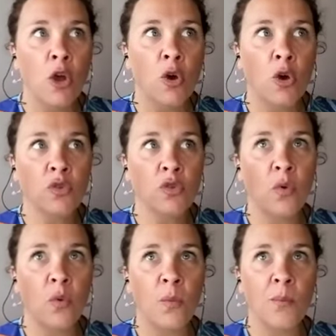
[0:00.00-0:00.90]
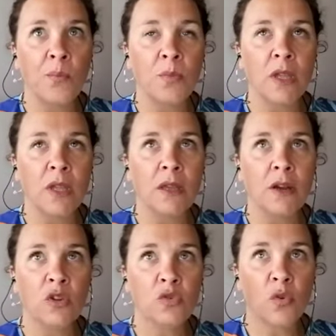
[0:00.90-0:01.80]
quand on
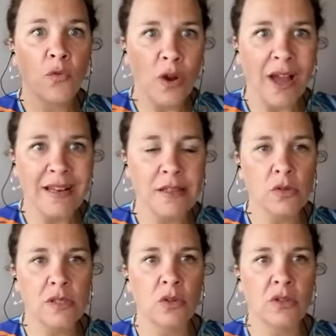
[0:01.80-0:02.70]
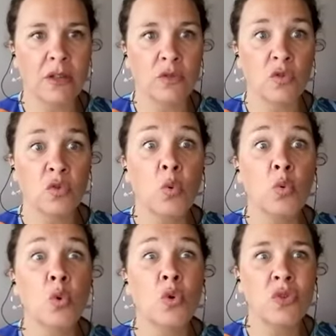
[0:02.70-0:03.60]
quand on focalise aussi notre attention ou
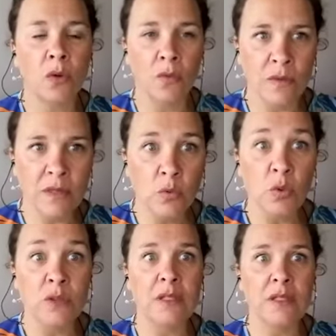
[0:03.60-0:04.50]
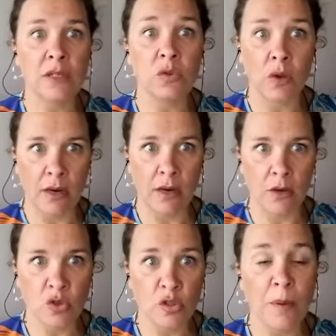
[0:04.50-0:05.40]
nos envies ou nos désirs sur quelque
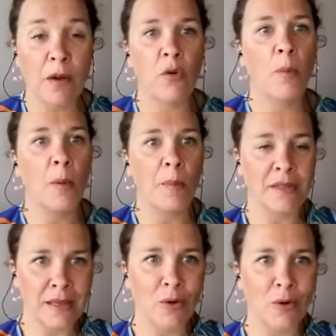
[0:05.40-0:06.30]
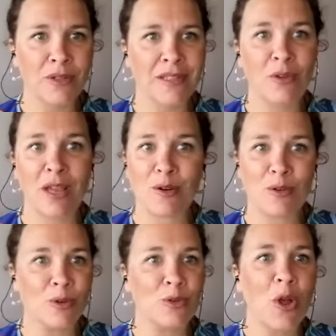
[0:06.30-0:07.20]
chose, parfois on peut passer à côté de quelque
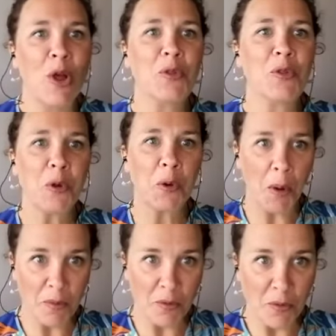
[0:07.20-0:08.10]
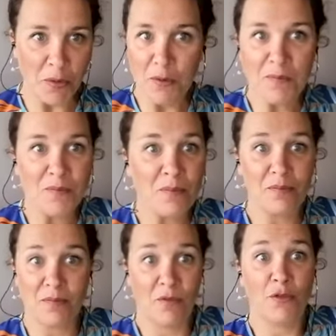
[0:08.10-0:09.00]
chose d'encore plus
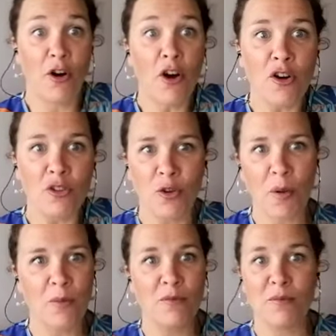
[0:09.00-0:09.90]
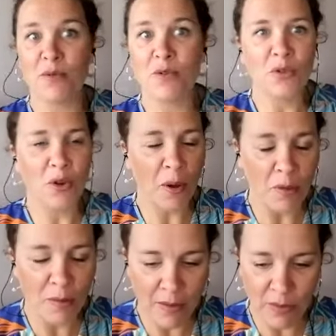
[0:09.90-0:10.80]
fort, d'encore plus beau, d'encore plus
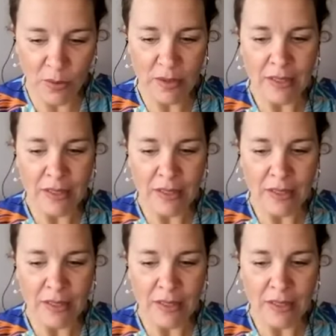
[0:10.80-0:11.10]
merveilleux.